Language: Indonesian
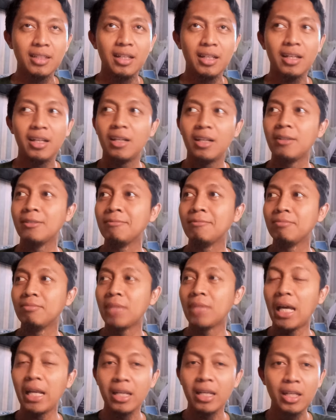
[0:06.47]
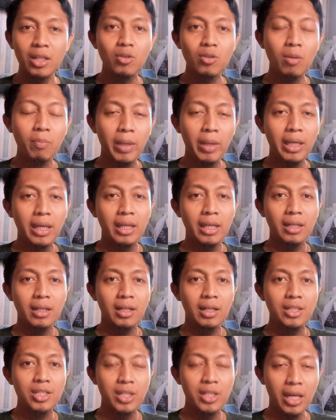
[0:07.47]
um, hari ini gue pengen
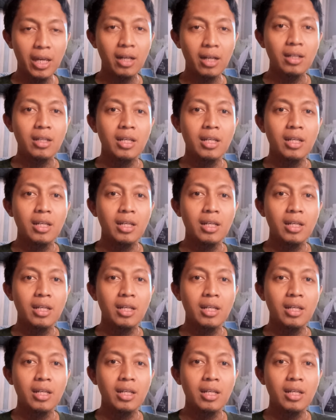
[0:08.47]
nge-share